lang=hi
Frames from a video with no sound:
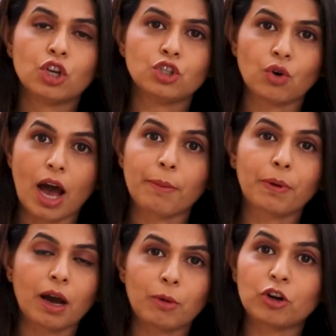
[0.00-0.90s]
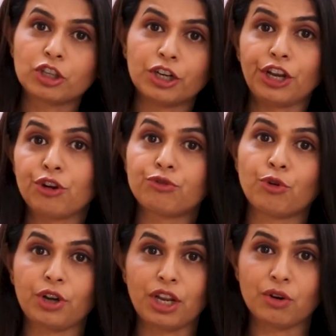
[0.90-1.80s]
जो आपका अबाउट 13 टू
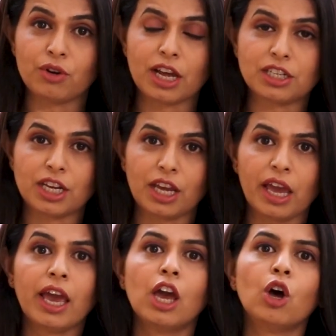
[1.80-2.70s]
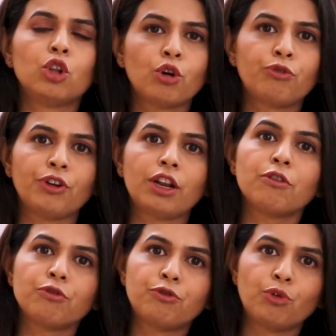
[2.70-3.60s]
14 होना चाहिए तो फिर
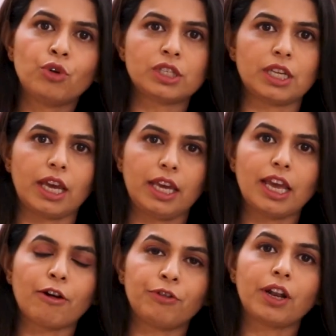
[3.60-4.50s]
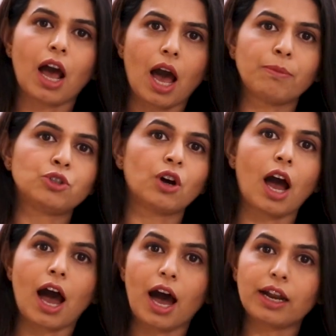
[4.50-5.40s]
फूड से या फिर आप जो
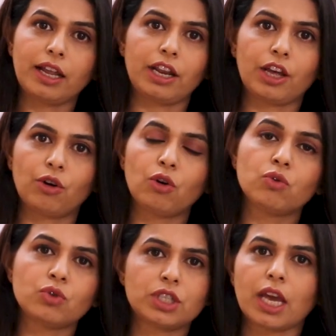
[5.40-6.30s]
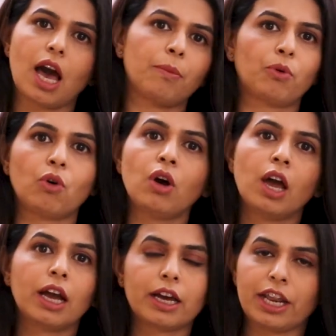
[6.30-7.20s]
आहार ले रहे हो उससे आपको
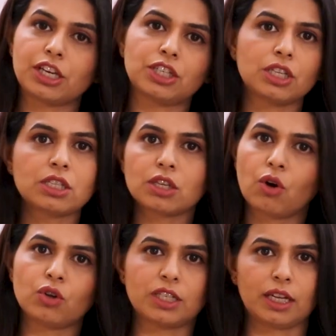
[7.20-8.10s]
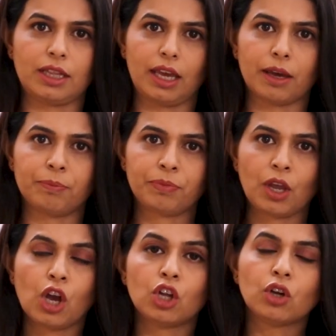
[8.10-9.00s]
करेक्शंस हो सकती है
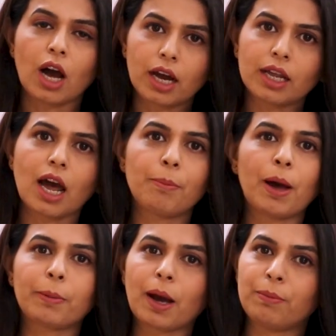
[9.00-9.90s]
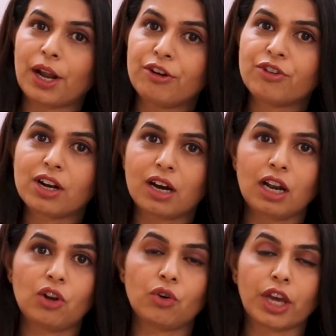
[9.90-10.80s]
तो अगर आप आपका ब्लड वर्क
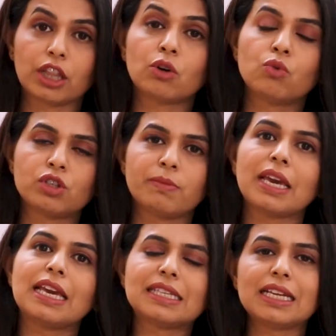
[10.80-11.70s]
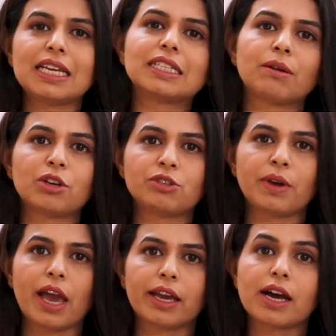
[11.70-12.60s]
कर लोगे तो उसमें इजीली समझ
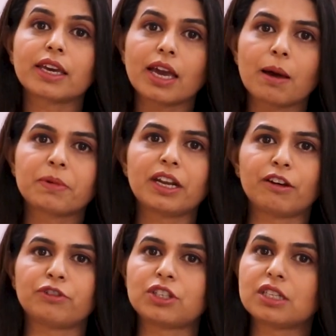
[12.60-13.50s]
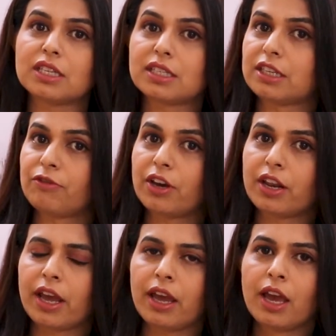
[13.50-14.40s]
में आएगा कि आपकी डेफिशिएंसी
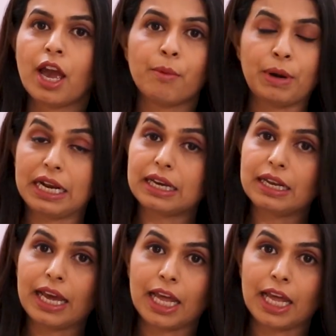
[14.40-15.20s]
सिवियर है मेडिकल